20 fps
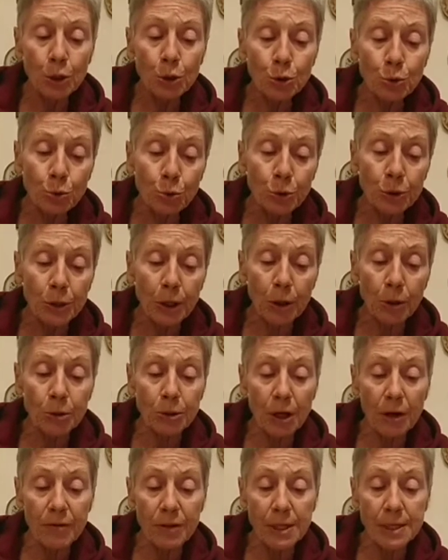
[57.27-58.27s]
Tutte lo
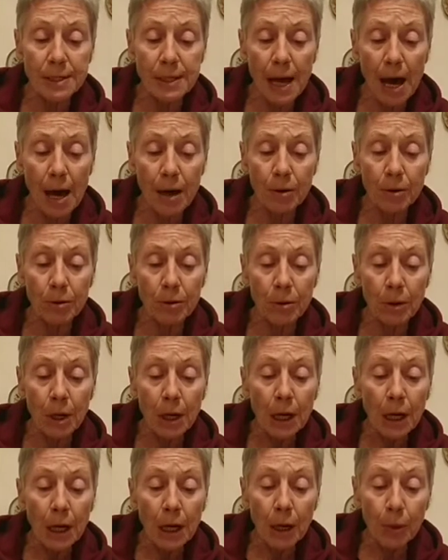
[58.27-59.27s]
traversarono
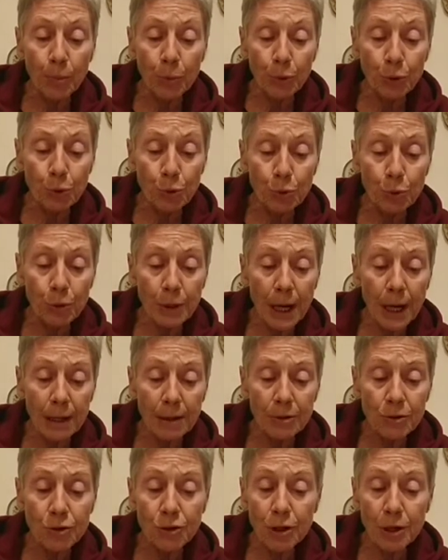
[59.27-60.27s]
e più d'una
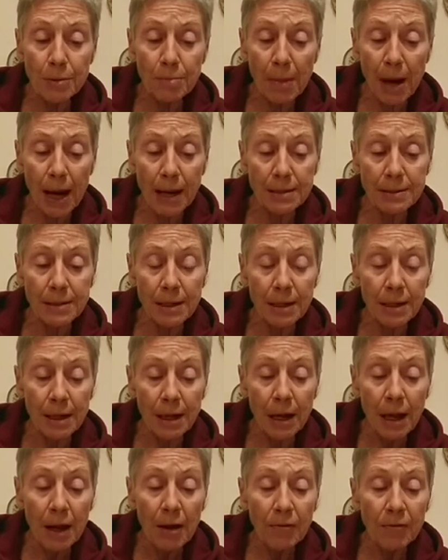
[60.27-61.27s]
ci rimase.
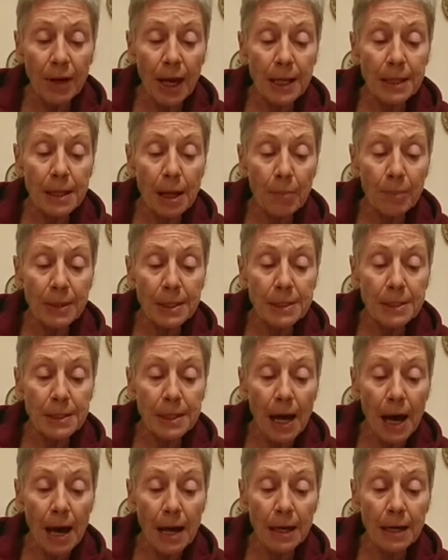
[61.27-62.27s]
Vien da
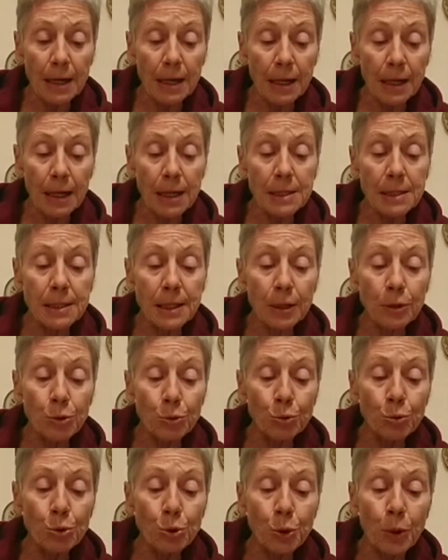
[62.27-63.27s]
pensare che sia
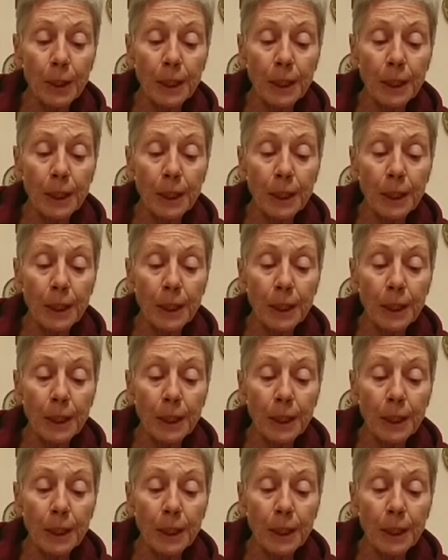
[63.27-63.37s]
tutto